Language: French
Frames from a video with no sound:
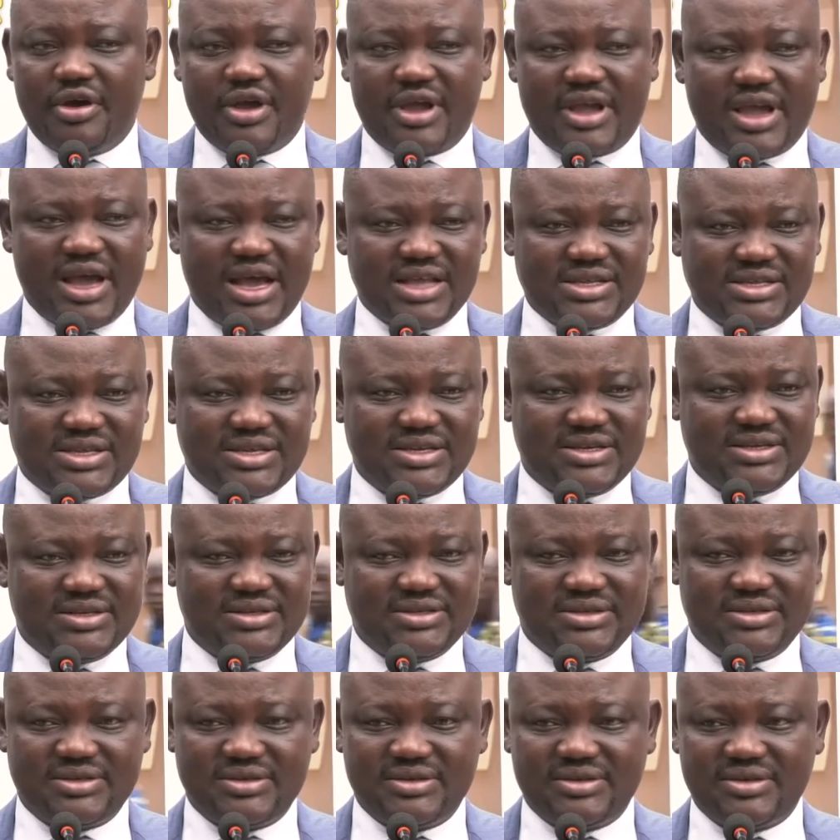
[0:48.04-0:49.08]
un casque,
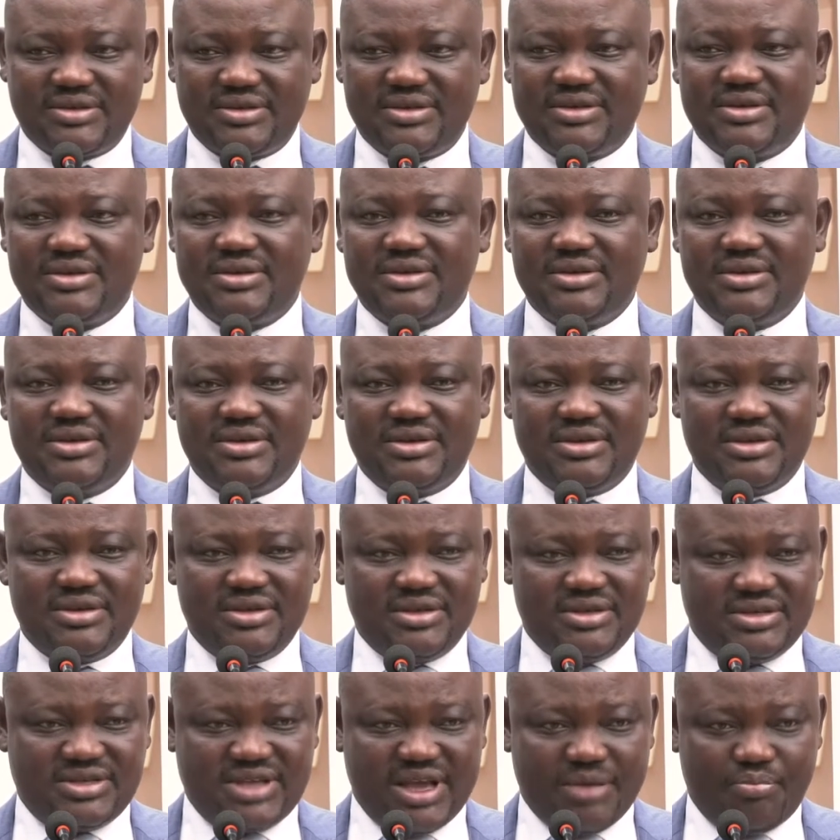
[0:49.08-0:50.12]

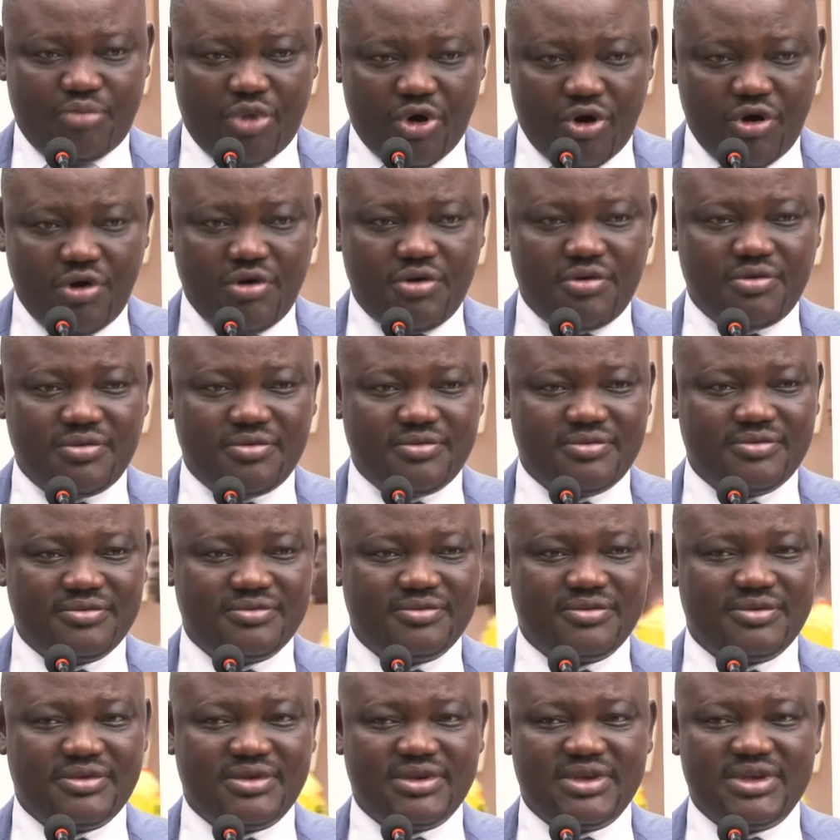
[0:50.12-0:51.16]
c'est bon.
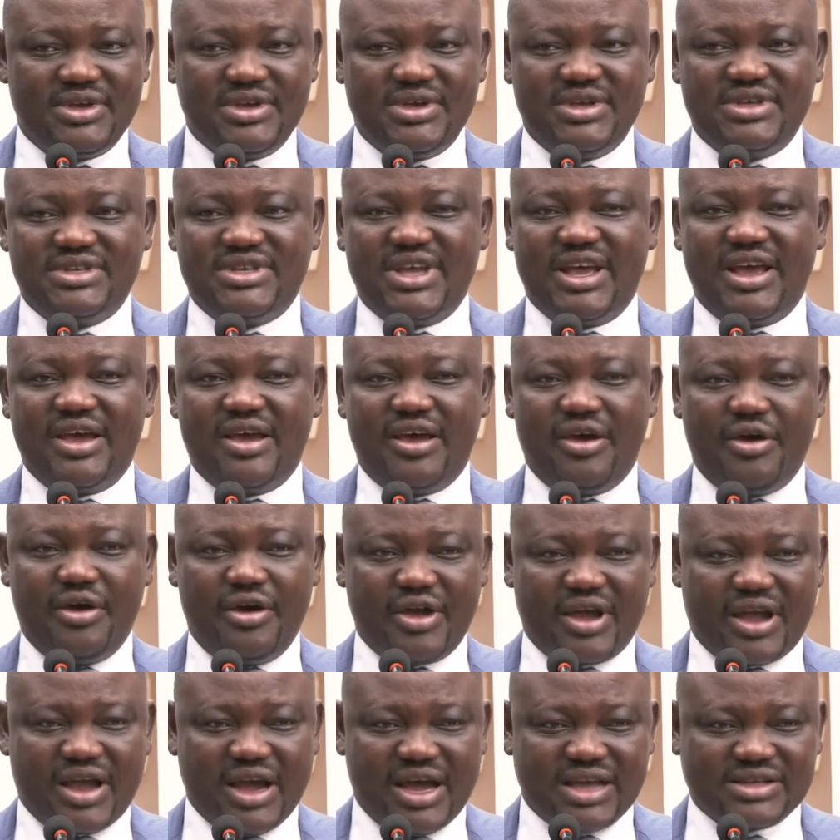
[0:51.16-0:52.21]
C'est
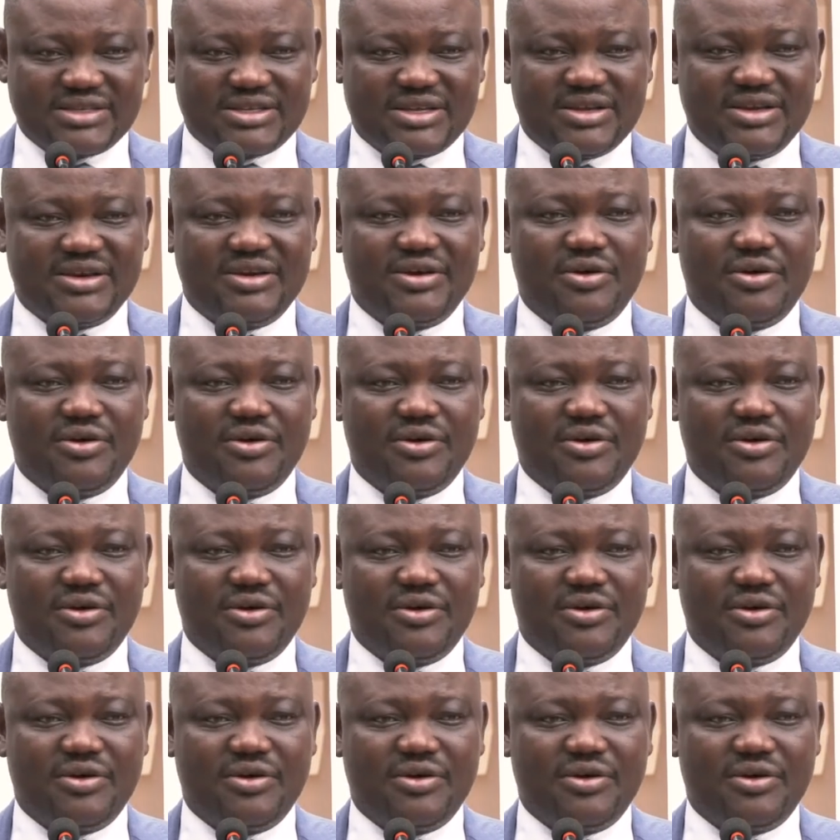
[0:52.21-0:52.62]
un casque